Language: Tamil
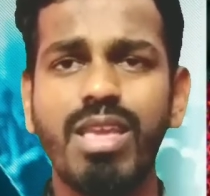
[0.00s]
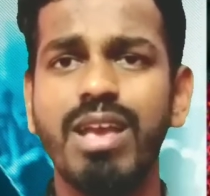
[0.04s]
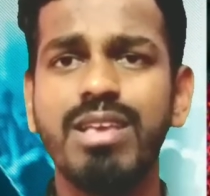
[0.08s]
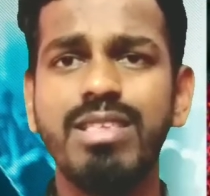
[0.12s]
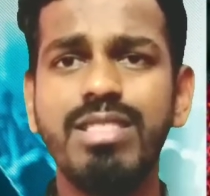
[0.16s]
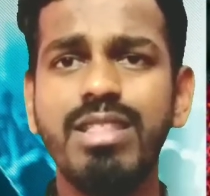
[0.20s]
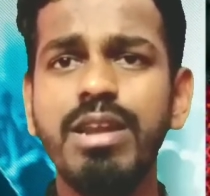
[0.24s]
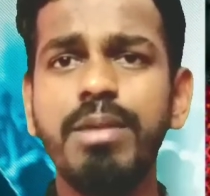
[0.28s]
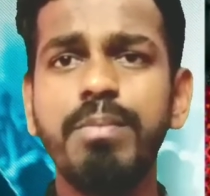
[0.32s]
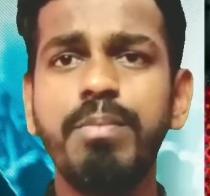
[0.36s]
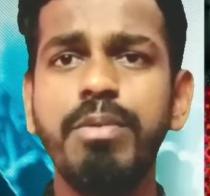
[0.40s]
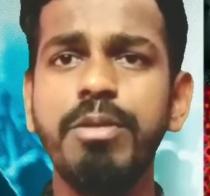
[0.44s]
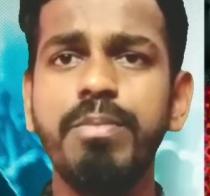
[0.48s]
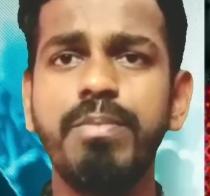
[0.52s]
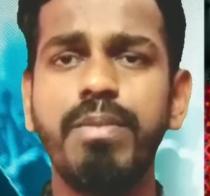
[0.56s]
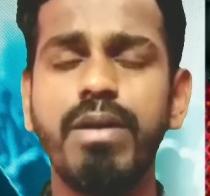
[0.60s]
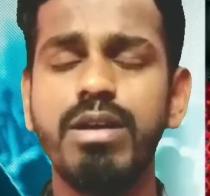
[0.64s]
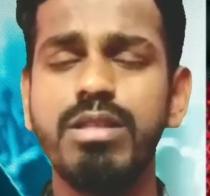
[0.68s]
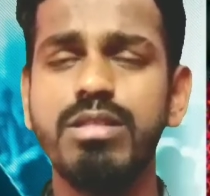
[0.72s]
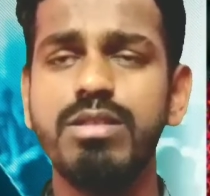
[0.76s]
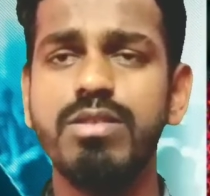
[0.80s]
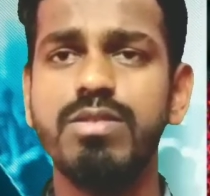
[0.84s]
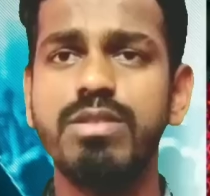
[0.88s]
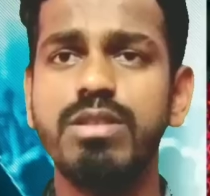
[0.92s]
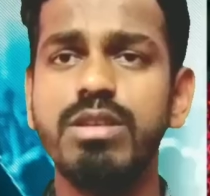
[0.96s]
இதில் எப்படிப்பா
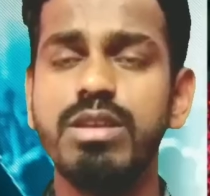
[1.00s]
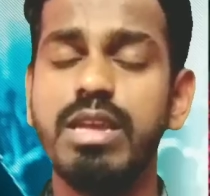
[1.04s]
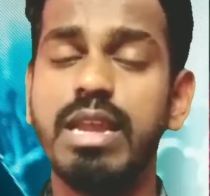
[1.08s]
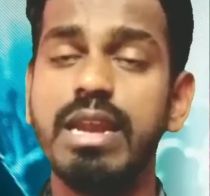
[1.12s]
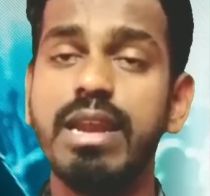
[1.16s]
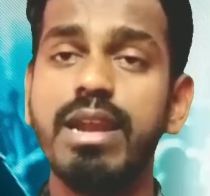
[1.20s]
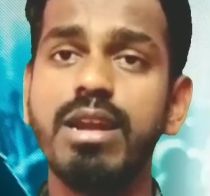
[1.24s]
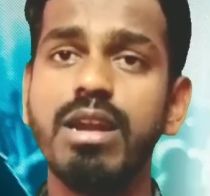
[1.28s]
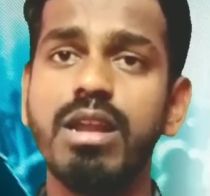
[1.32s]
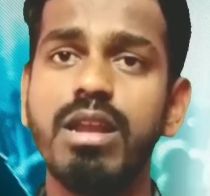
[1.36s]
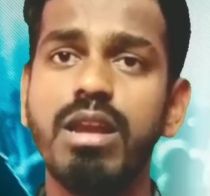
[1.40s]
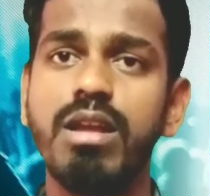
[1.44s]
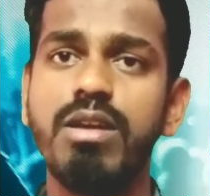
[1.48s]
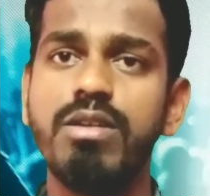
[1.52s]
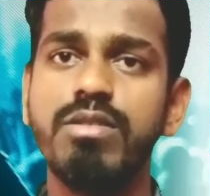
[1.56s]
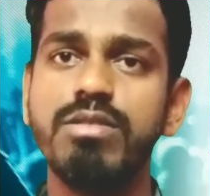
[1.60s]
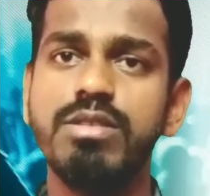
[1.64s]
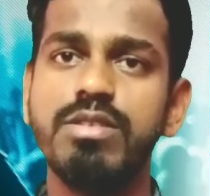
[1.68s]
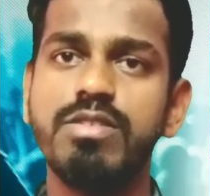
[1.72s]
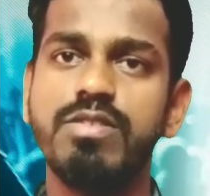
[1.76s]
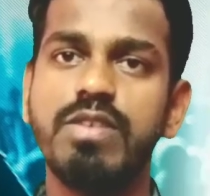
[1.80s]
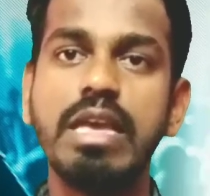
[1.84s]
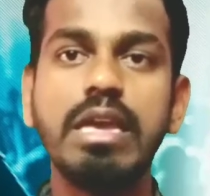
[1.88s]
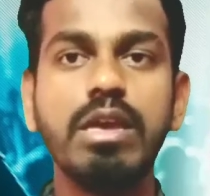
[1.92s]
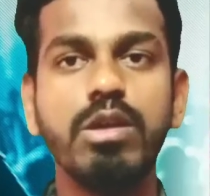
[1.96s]
இது வந்து என்னென்னலாம் வந்து
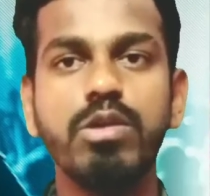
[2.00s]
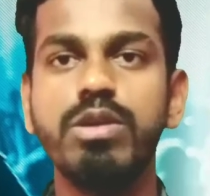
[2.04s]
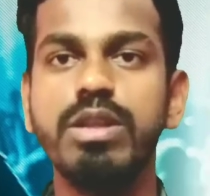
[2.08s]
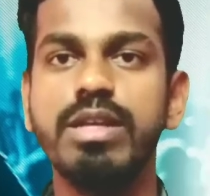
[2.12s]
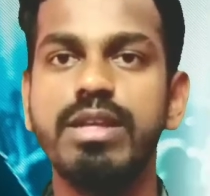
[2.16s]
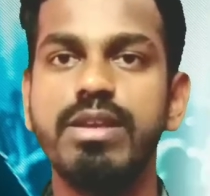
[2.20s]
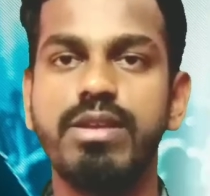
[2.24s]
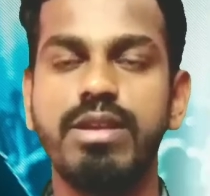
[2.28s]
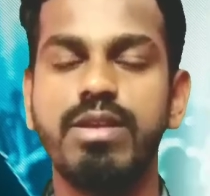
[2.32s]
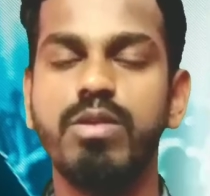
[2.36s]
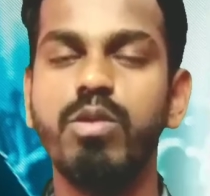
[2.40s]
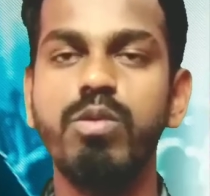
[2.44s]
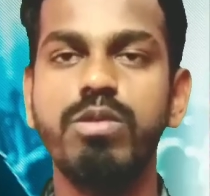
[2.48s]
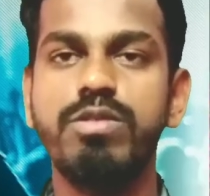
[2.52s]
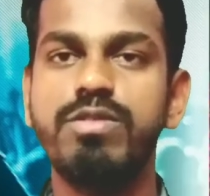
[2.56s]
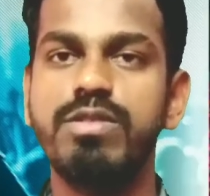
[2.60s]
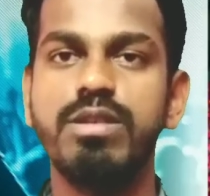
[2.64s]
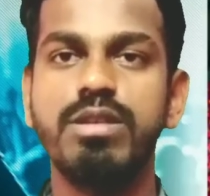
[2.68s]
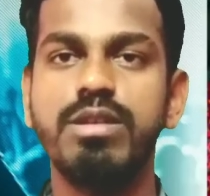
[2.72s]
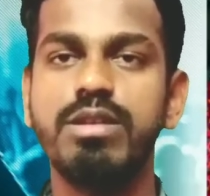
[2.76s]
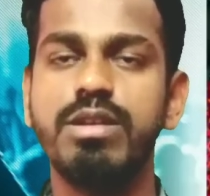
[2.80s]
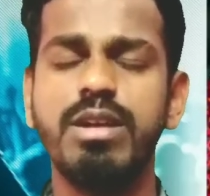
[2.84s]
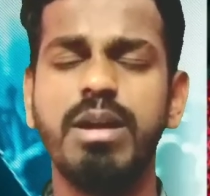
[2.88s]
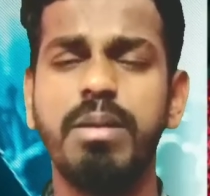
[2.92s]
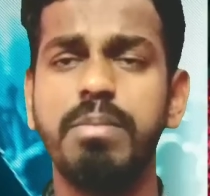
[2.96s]
செக்யூரிட்டி ரூல்ஸ்
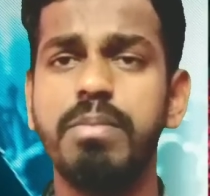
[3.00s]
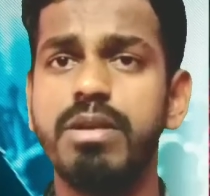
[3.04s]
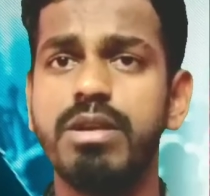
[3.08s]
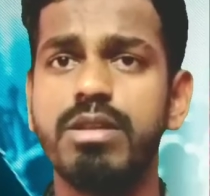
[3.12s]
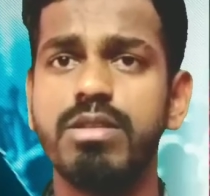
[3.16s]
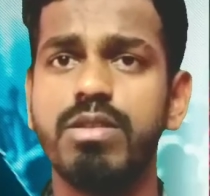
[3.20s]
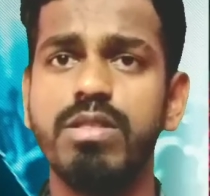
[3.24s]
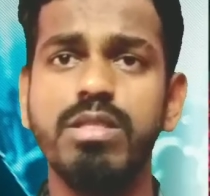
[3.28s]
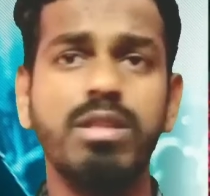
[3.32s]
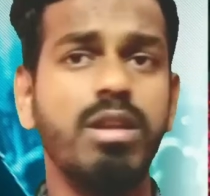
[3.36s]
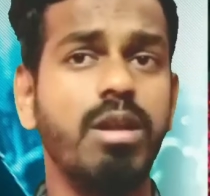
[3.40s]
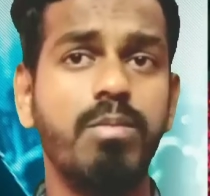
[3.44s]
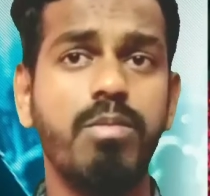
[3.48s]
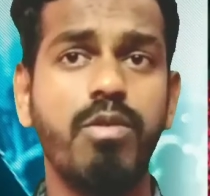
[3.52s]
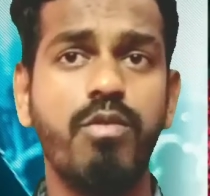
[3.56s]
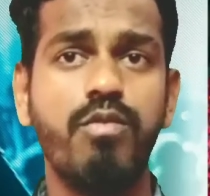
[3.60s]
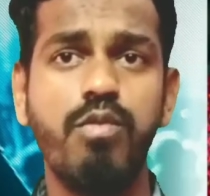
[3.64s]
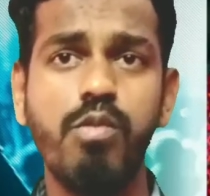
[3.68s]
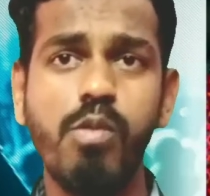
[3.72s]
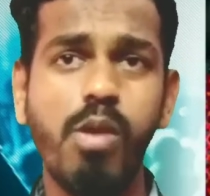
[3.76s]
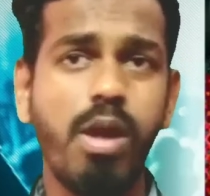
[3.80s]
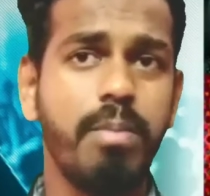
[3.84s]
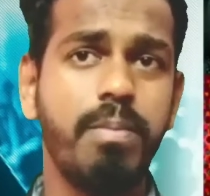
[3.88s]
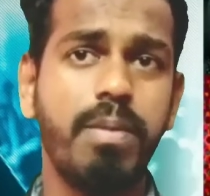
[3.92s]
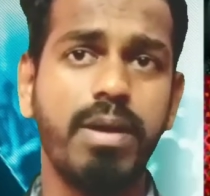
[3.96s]
இருக்குது அப்படின்றது வந்து நம்ம
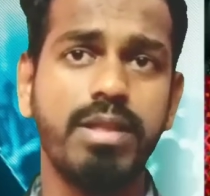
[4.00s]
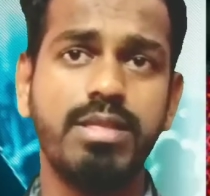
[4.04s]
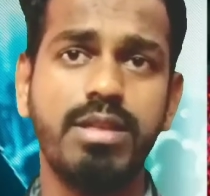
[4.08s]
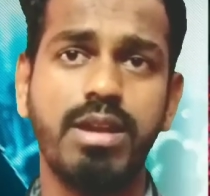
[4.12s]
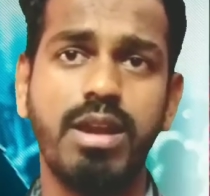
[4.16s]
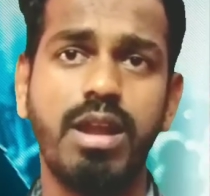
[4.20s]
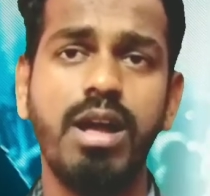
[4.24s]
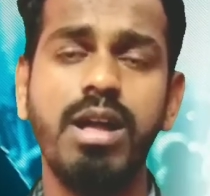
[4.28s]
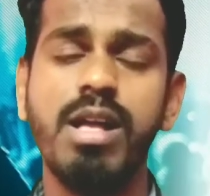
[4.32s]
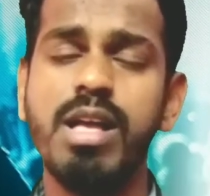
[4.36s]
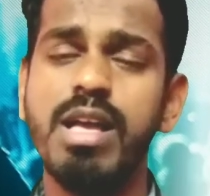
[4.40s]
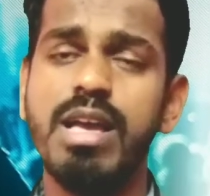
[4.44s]
ஃபுல்லாக பார்த்துடலாம்